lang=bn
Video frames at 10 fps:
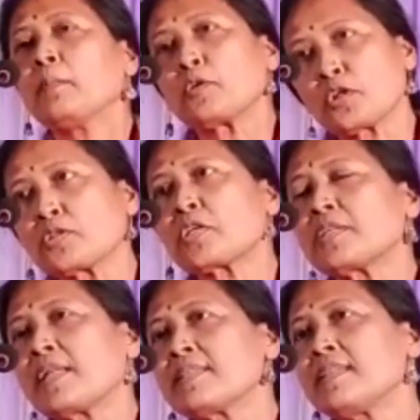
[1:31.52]
প্রশংসা
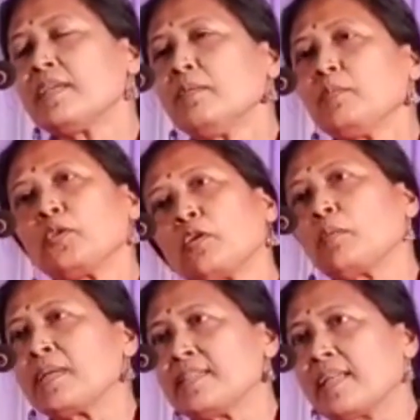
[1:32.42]
জানাচ্ছি
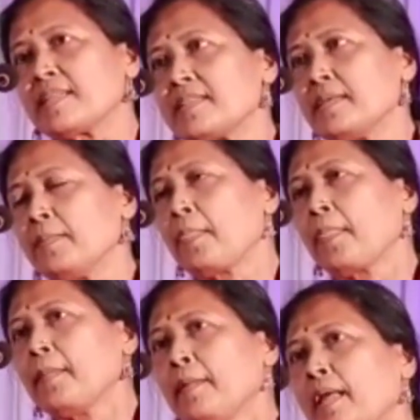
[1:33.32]
ধন্যবাদ জানাচ্ছি
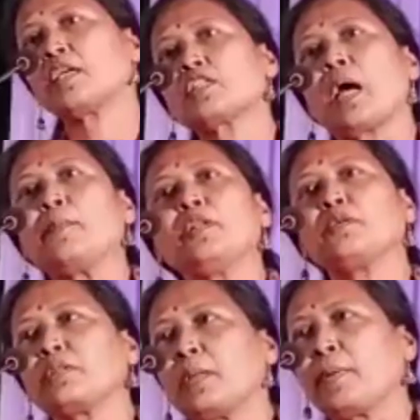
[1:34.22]
সামিল
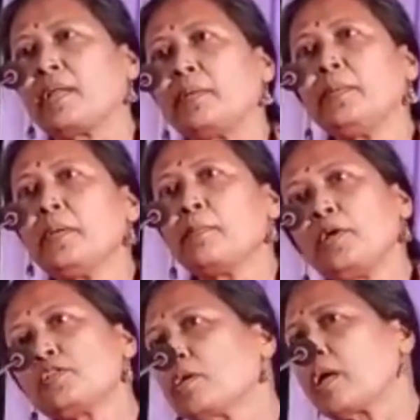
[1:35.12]
করতে পেরে
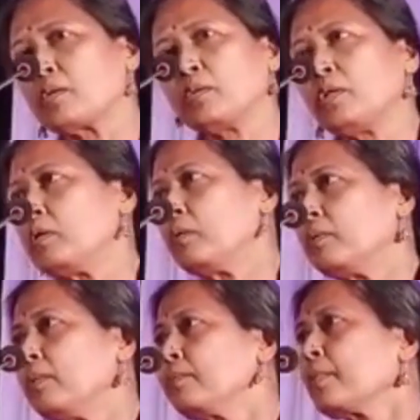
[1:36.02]
ভীষণ আনন্দিত
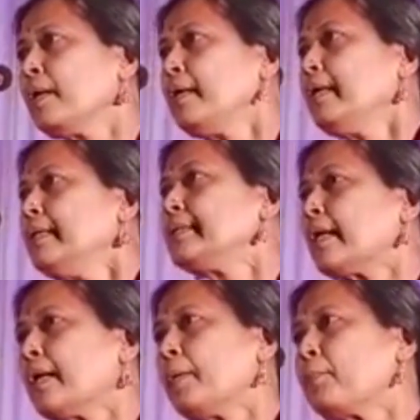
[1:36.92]

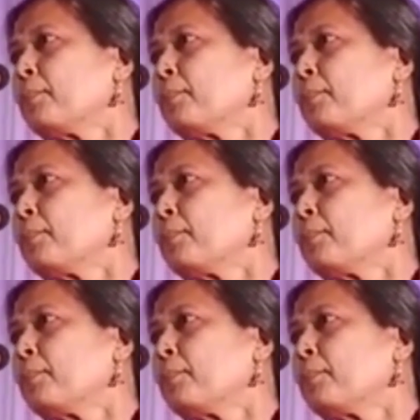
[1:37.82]
যারা